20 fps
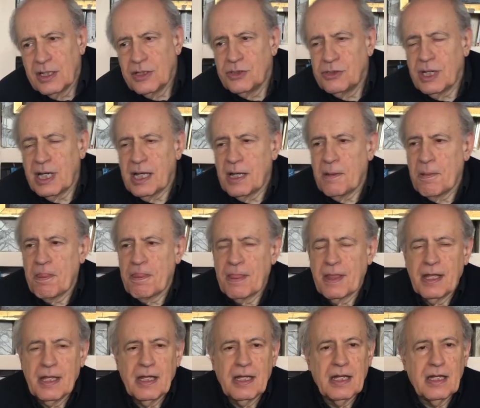Cioè,
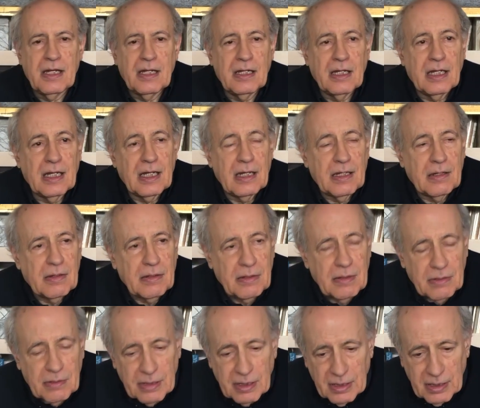eh,
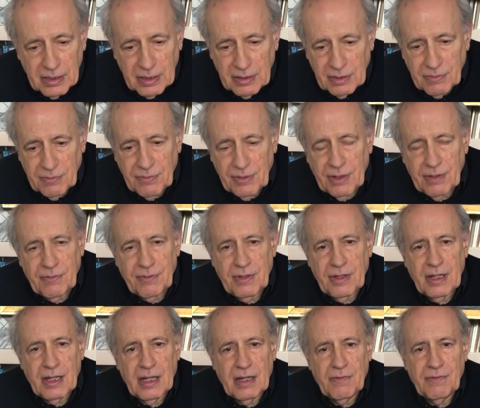
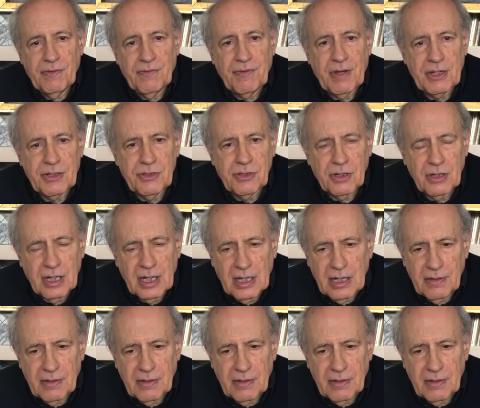vi, vi, faccio,